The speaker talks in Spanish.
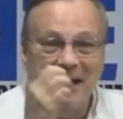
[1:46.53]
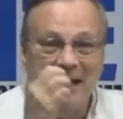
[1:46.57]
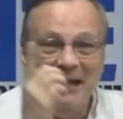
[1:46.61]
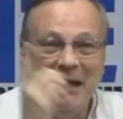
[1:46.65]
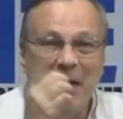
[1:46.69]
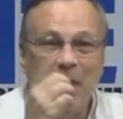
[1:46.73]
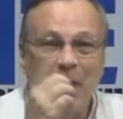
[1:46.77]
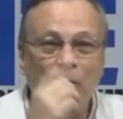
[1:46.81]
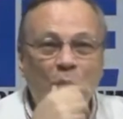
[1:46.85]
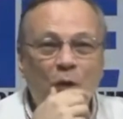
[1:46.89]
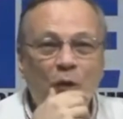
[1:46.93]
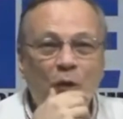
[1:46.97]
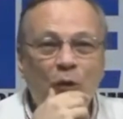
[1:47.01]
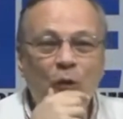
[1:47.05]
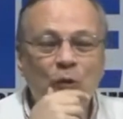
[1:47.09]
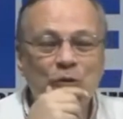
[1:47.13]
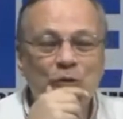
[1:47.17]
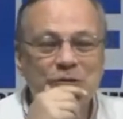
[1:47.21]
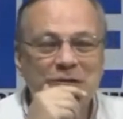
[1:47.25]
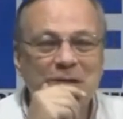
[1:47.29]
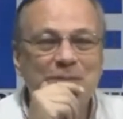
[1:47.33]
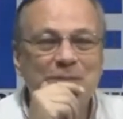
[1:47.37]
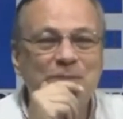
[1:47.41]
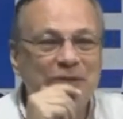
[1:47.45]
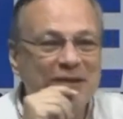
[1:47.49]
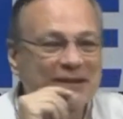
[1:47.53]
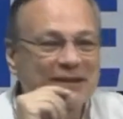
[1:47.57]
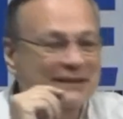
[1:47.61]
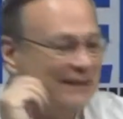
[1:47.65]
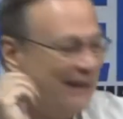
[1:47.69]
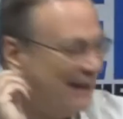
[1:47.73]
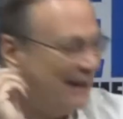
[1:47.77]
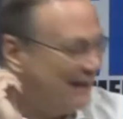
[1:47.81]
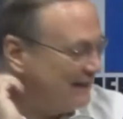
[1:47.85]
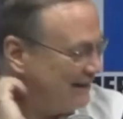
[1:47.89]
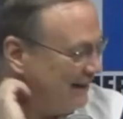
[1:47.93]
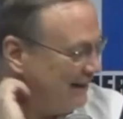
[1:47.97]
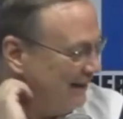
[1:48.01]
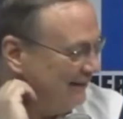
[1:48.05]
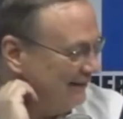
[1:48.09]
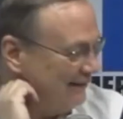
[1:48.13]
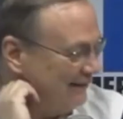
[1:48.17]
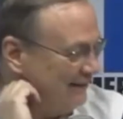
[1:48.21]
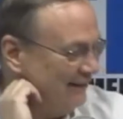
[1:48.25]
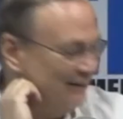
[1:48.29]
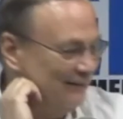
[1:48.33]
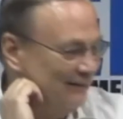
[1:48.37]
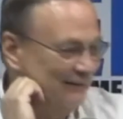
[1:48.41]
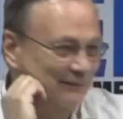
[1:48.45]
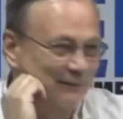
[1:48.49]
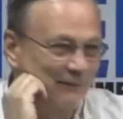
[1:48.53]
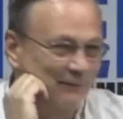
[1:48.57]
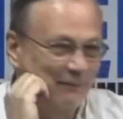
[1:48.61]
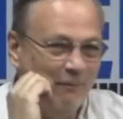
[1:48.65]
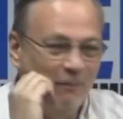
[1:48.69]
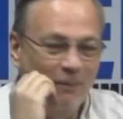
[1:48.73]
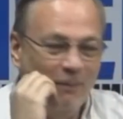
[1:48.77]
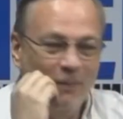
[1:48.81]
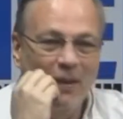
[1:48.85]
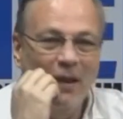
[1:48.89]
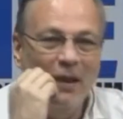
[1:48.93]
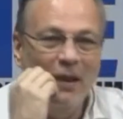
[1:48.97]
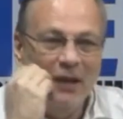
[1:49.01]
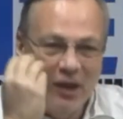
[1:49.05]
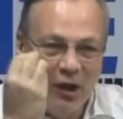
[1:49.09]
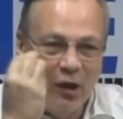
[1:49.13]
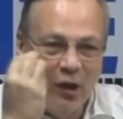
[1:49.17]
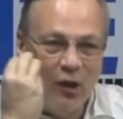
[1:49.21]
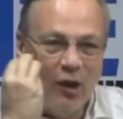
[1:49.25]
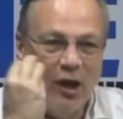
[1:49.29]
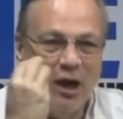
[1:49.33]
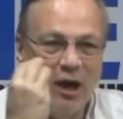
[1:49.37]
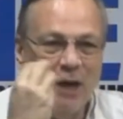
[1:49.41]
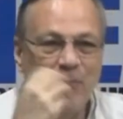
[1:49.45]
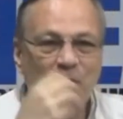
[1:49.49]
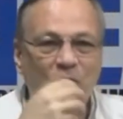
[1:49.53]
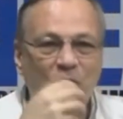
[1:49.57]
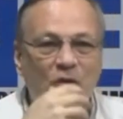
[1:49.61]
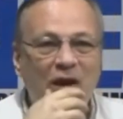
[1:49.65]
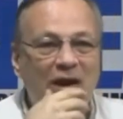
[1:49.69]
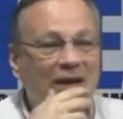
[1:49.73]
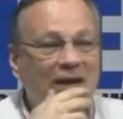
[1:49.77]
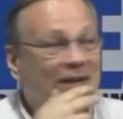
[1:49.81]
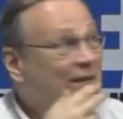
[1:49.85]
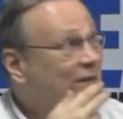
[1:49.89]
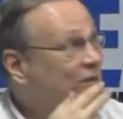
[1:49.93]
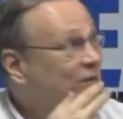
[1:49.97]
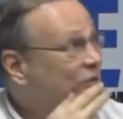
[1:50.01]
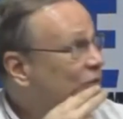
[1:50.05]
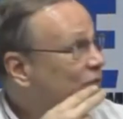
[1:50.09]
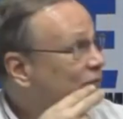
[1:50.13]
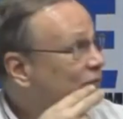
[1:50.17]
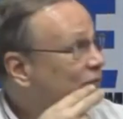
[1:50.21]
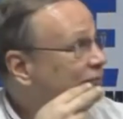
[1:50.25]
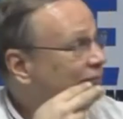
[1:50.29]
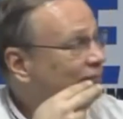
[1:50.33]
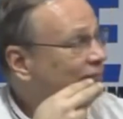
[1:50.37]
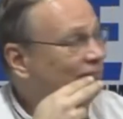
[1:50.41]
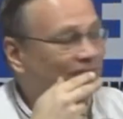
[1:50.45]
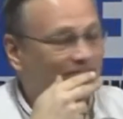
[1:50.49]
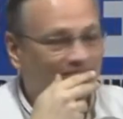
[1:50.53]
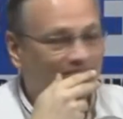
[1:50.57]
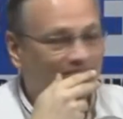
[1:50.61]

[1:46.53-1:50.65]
y habló de cosas muy interesantes. Quiero que le pongan atención.